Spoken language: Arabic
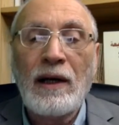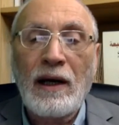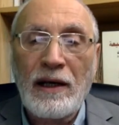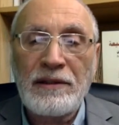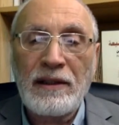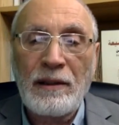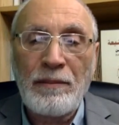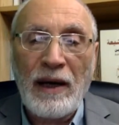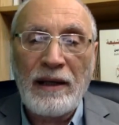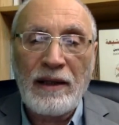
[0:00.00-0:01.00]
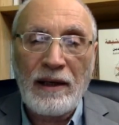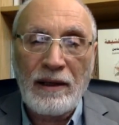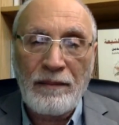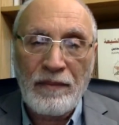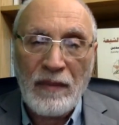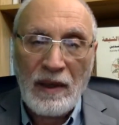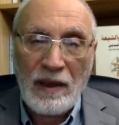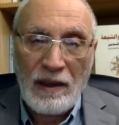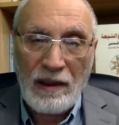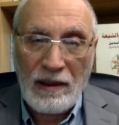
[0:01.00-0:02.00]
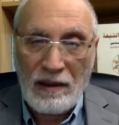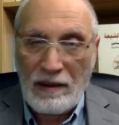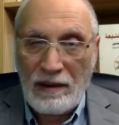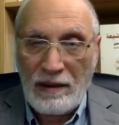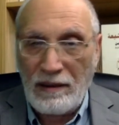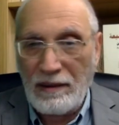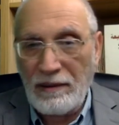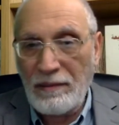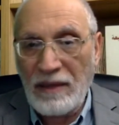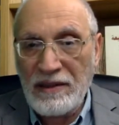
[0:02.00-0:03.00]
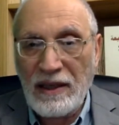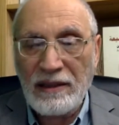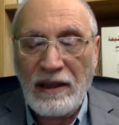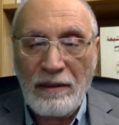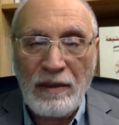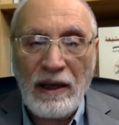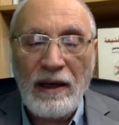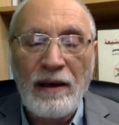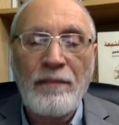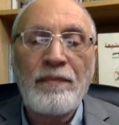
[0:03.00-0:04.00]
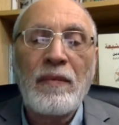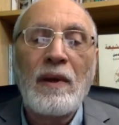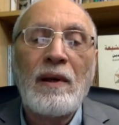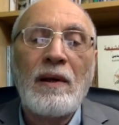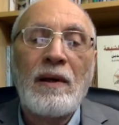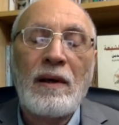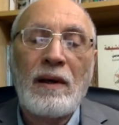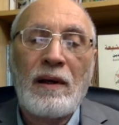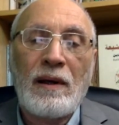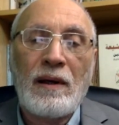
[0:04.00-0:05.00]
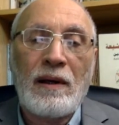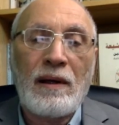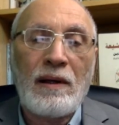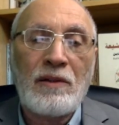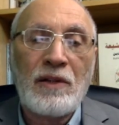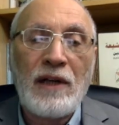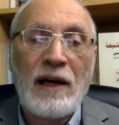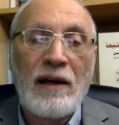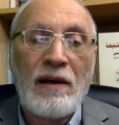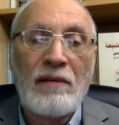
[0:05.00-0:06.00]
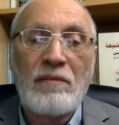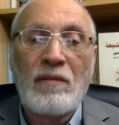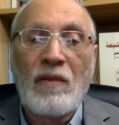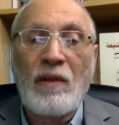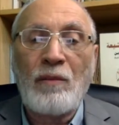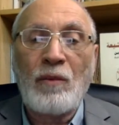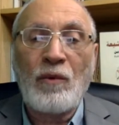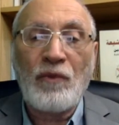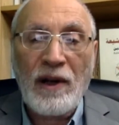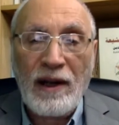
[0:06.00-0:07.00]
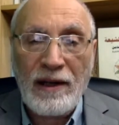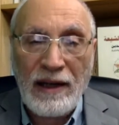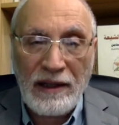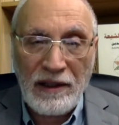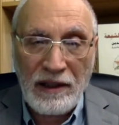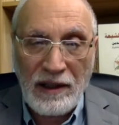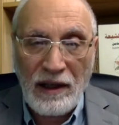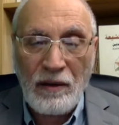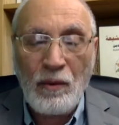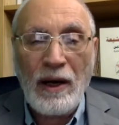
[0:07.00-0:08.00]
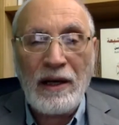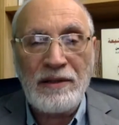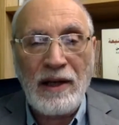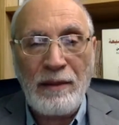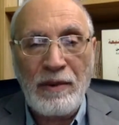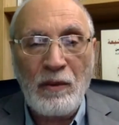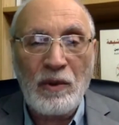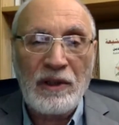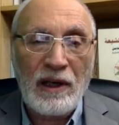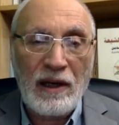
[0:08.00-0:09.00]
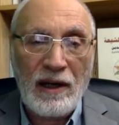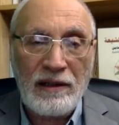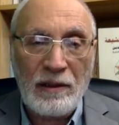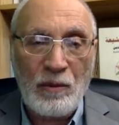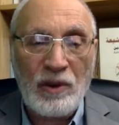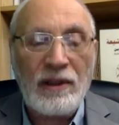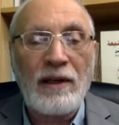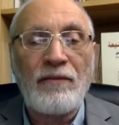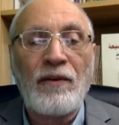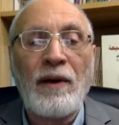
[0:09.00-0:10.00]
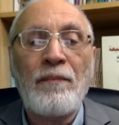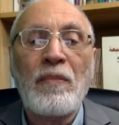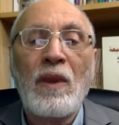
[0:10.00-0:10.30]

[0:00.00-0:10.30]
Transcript: خاصة بعد آه، مأساة كربلاء آه، الشيعة ضموا فرقا عديدة وأحزابا وتيارات مختلفة